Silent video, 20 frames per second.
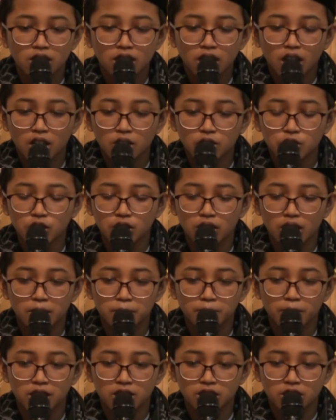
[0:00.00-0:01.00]
Kalau sudah
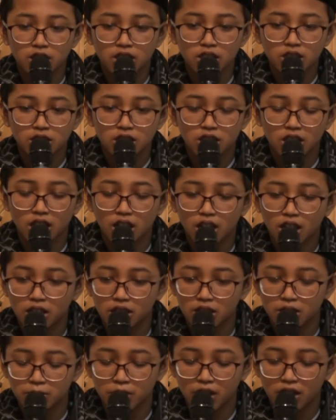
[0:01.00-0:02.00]
pas silahkan
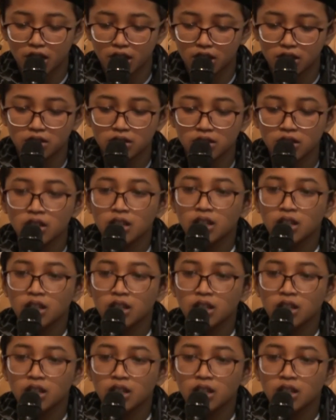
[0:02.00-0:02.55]
dimakan.